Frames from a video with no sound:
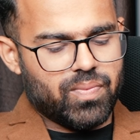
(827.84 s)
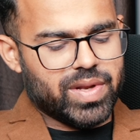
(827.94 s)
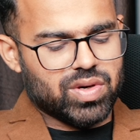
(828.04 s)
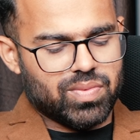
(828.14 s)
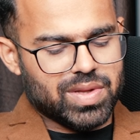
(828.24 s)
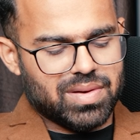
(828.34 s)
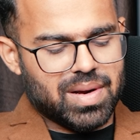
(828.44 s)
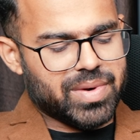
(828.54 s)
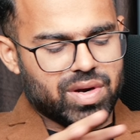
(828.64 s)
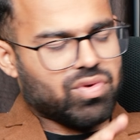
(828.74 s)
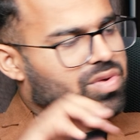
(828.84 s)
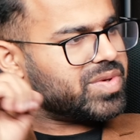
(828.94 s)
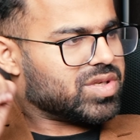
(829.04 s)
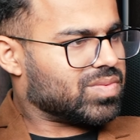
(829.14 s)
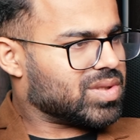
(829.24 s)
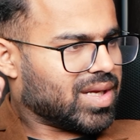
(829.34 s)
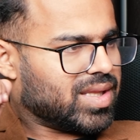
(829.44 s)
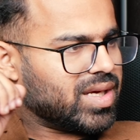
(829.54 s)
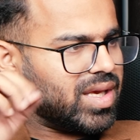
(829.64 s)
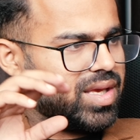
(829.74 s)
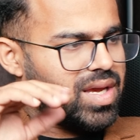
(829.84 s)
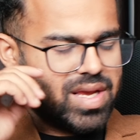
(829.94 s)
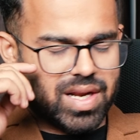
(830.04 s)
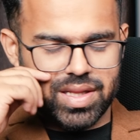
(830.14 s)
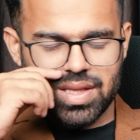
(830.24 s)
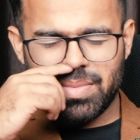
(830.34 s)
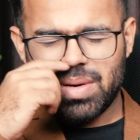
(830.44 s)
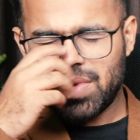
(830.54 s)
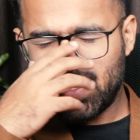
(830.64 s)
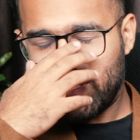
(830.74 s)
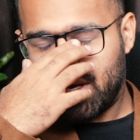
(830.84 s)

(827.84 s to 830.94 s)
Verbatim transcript: मेरे को मतलब अपने डॉक्यूमेंट्स तो बता दिया कि ये ये लगते हैं बट मेरा